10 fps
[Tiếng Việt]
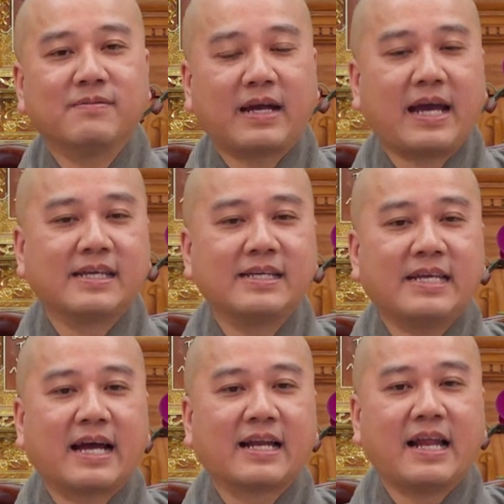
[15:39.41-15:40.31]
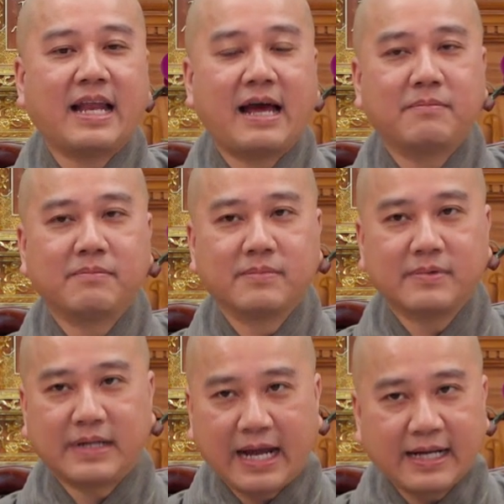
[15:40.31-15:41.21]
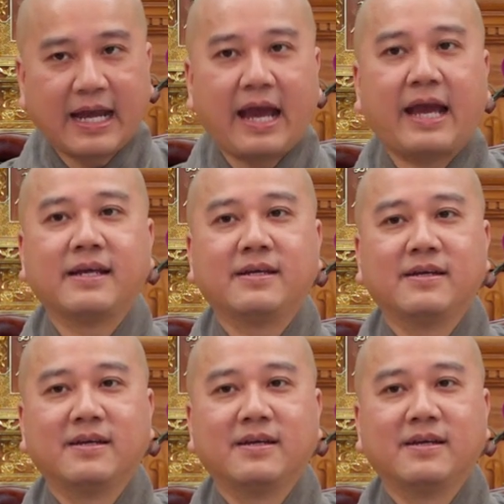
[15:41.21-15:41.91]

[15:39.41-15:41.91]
mà ngài chỉ dặn là làm ngắn ngày,